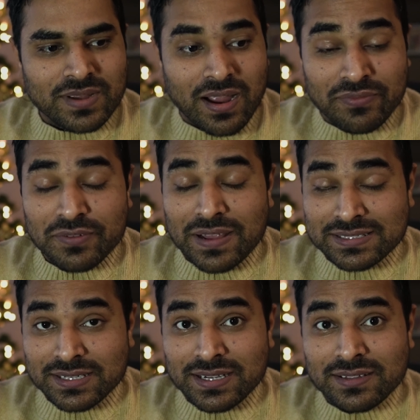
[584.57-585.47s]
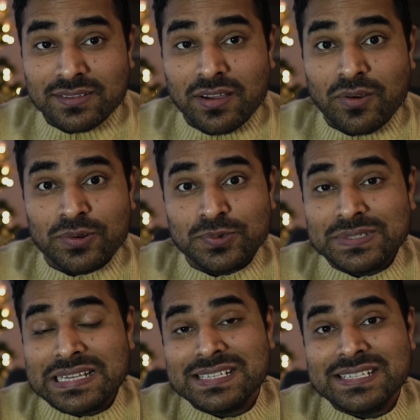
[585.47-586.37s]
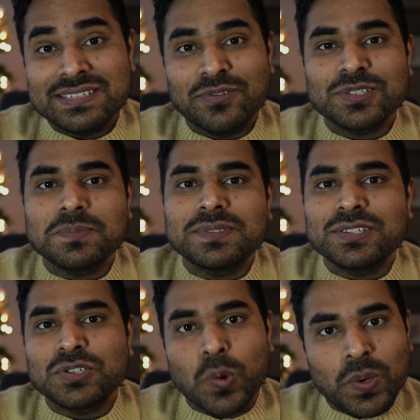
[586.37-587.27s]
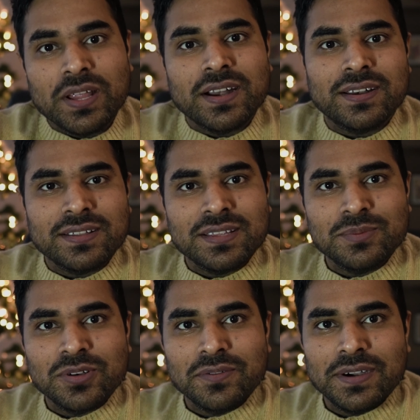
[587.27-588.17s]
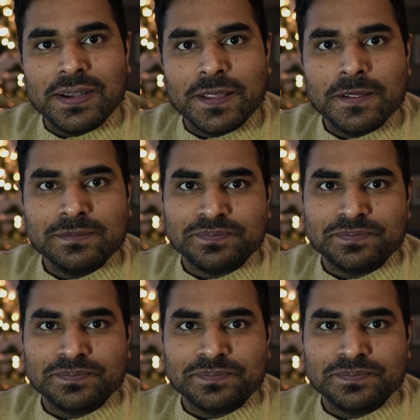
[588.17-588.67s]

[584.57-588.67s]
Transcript: काफ़ी फैसिनेटिंग था और दूसरी चीज़ वो सबसे छोटी कंट्री थी पूरे वर्ल्ड की